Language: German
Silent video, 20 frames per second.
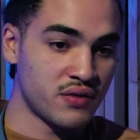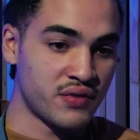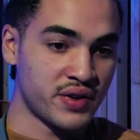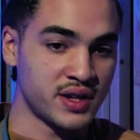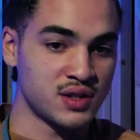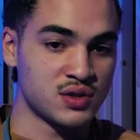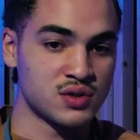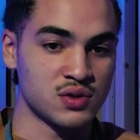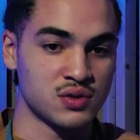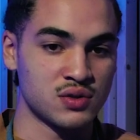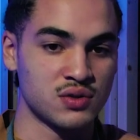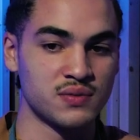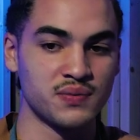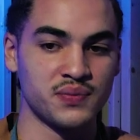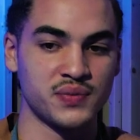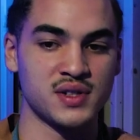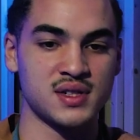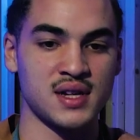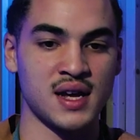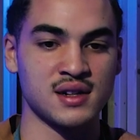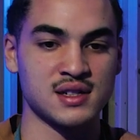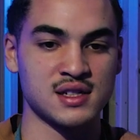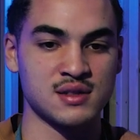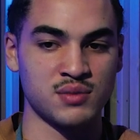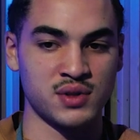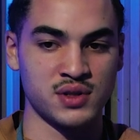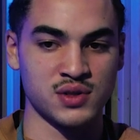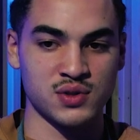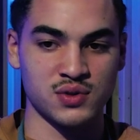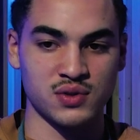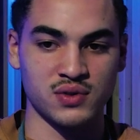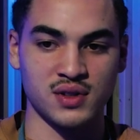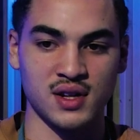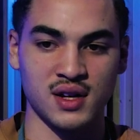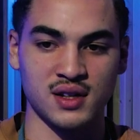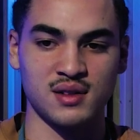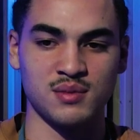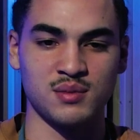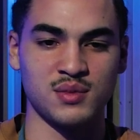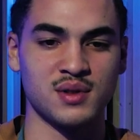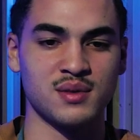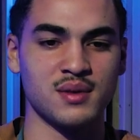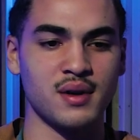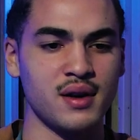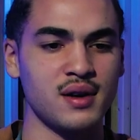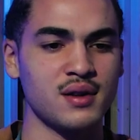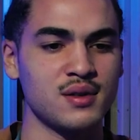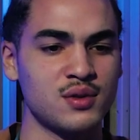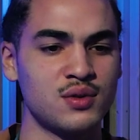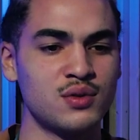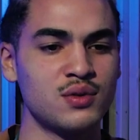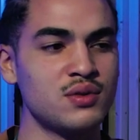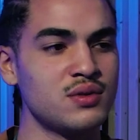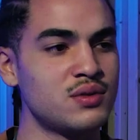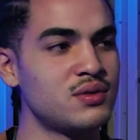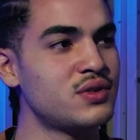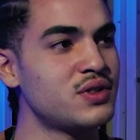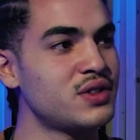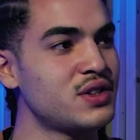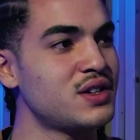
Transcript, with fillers: war ich so das erste Mal so und dachte mir, ey, cool,